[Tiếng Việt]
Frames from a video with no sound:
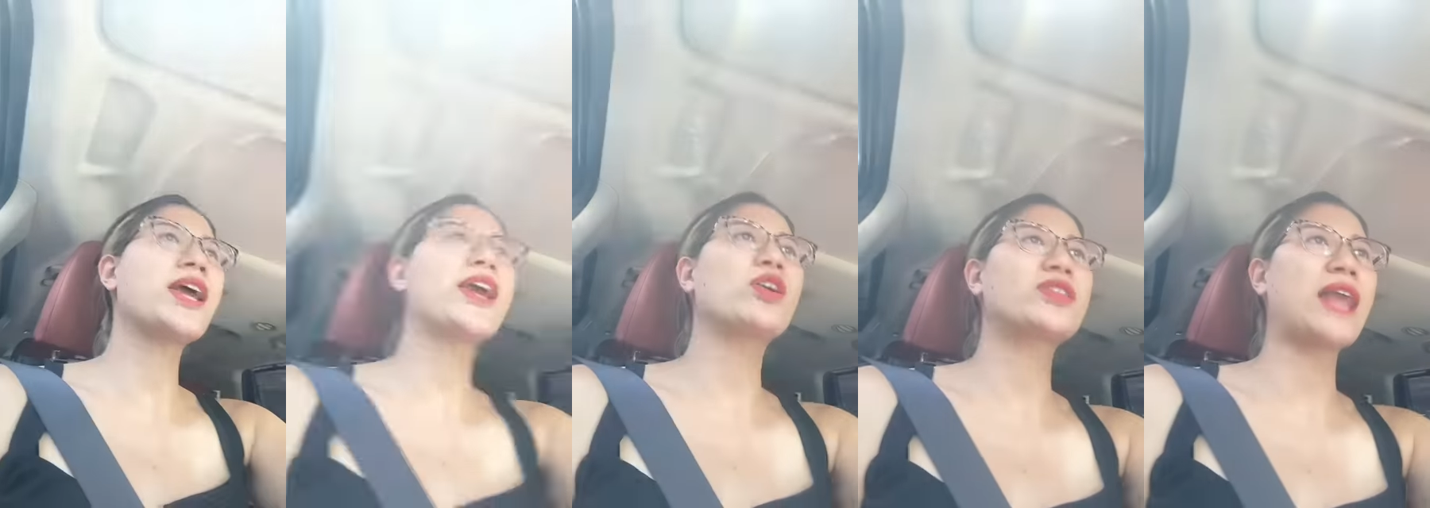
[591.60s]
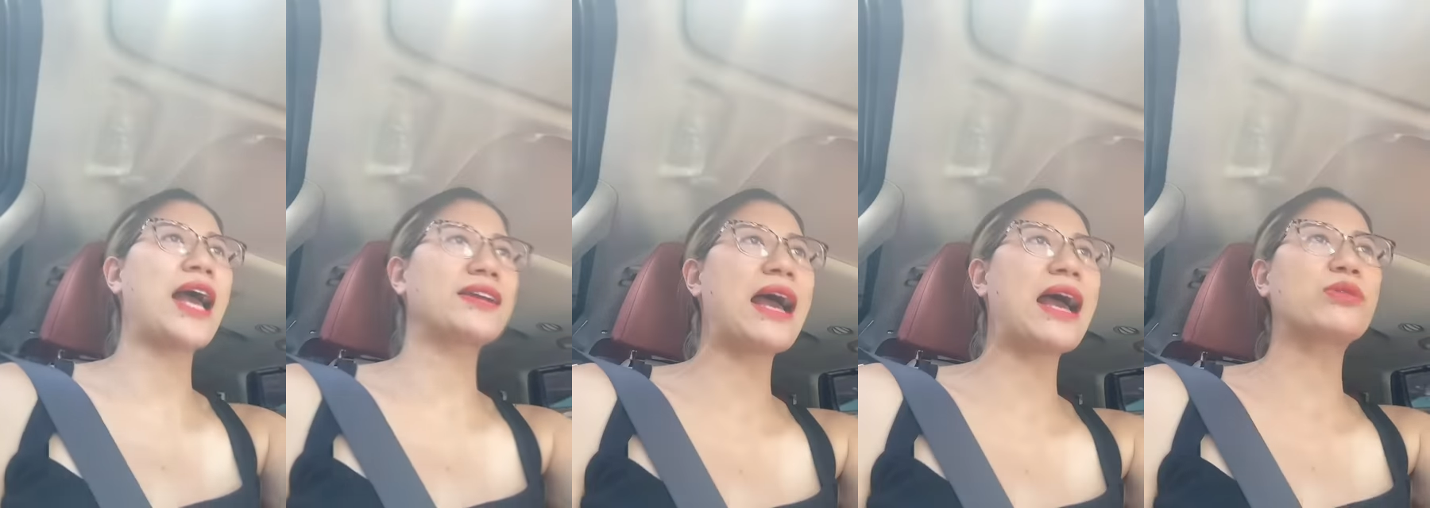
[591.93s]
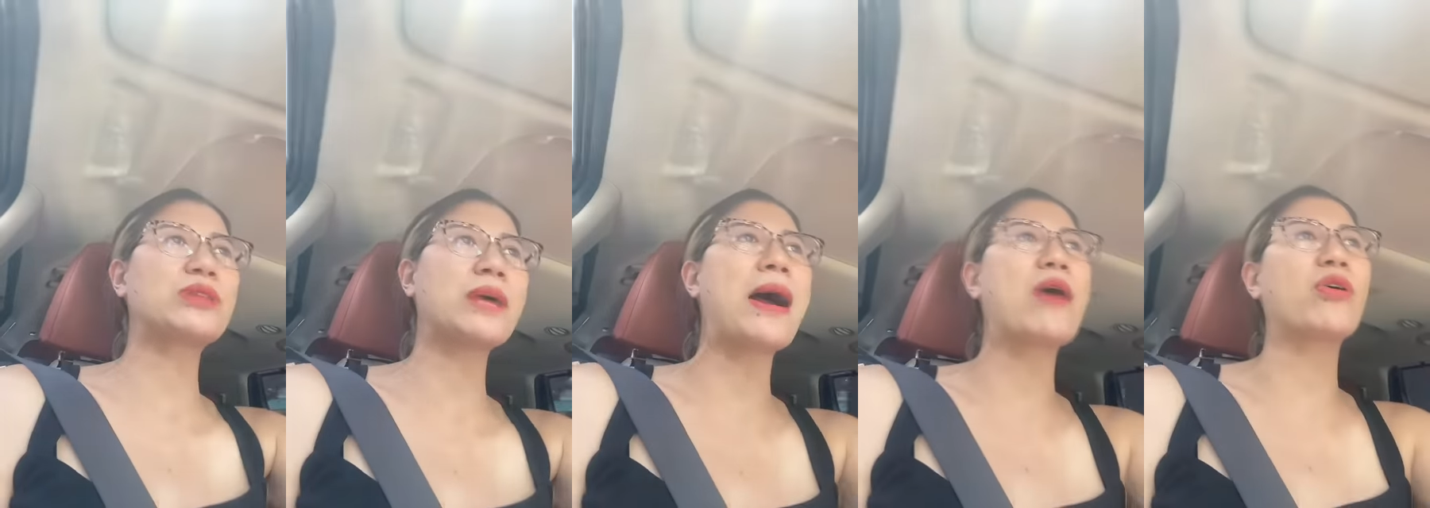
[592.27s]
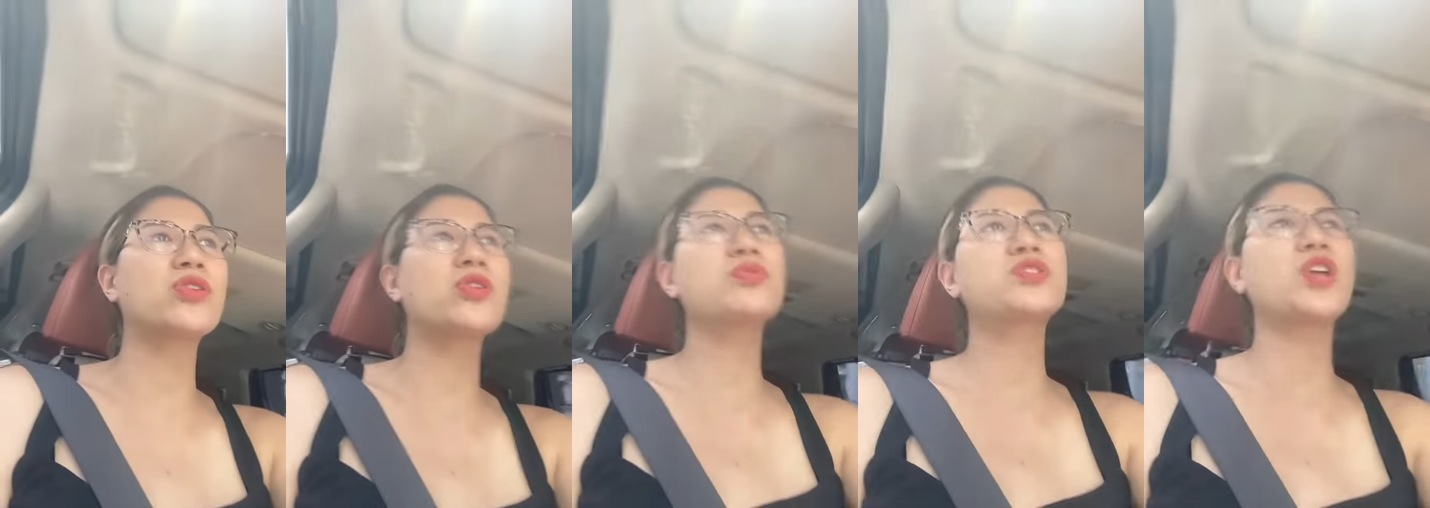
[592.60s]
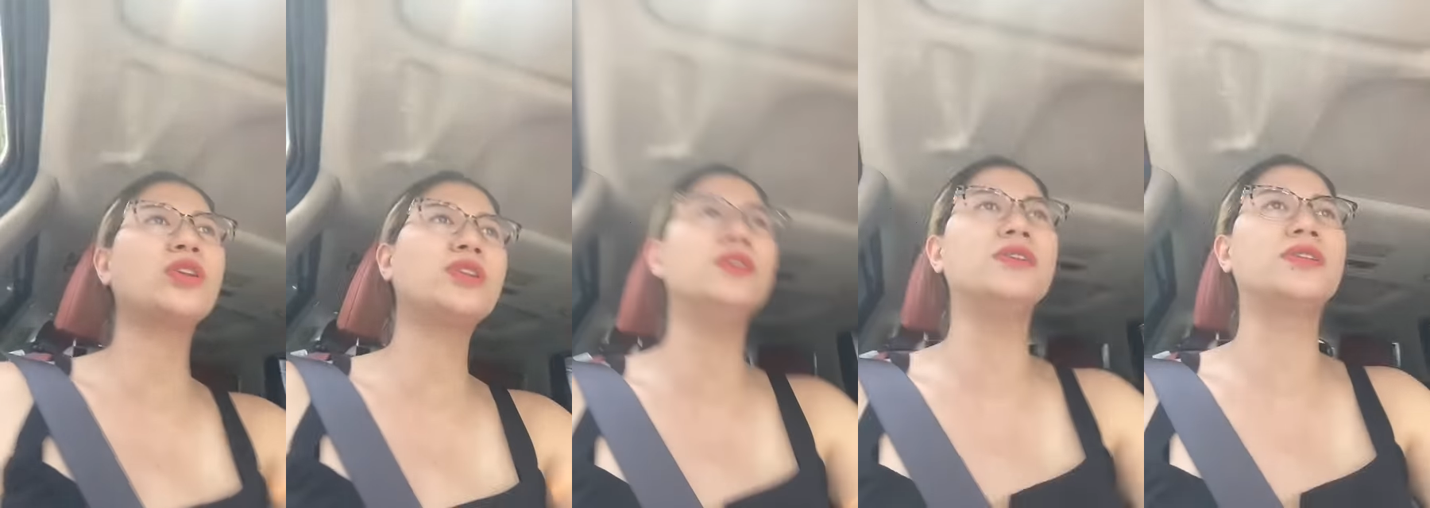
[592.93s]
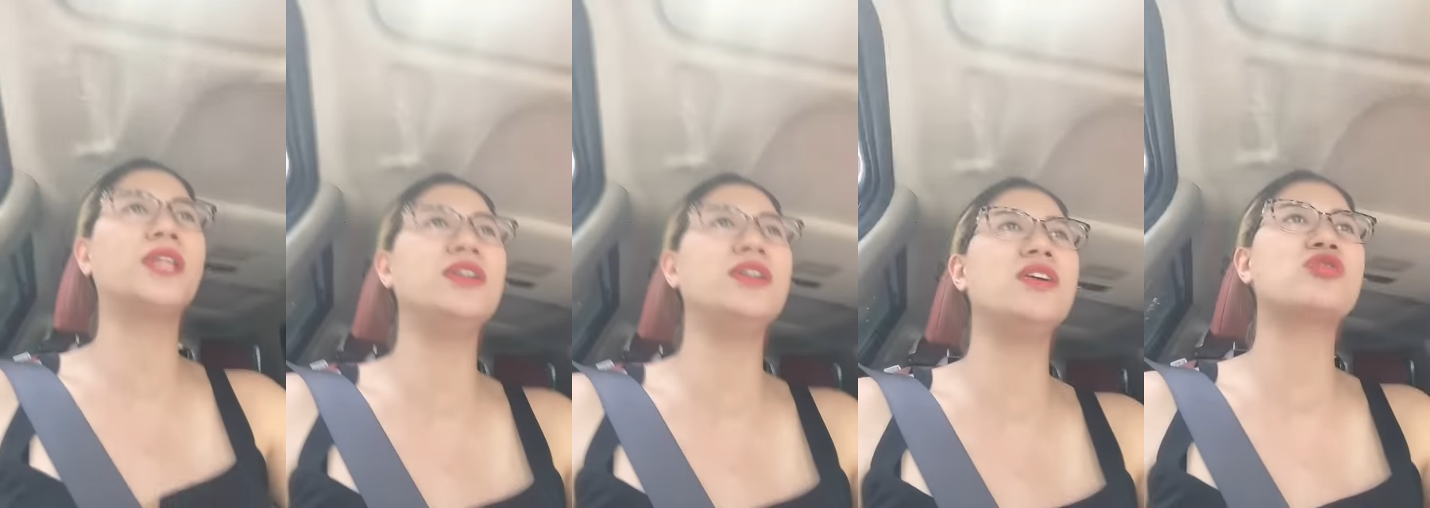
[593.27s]
Để tháng nào tao bảo có Nhung shop thử
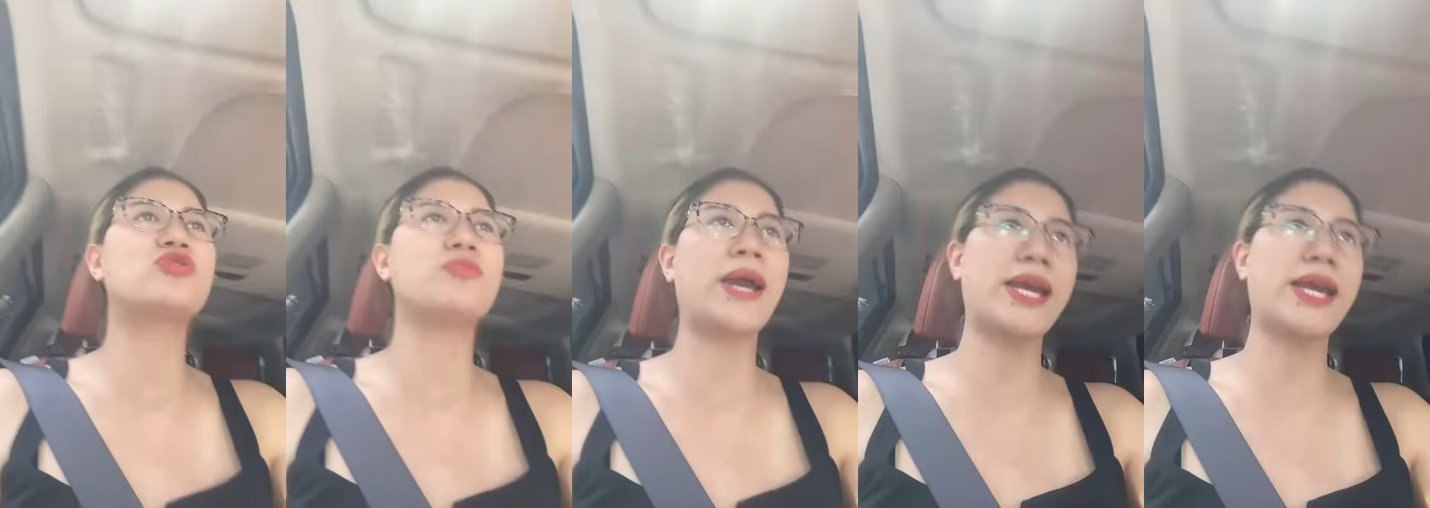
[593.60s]
tiền lương chúng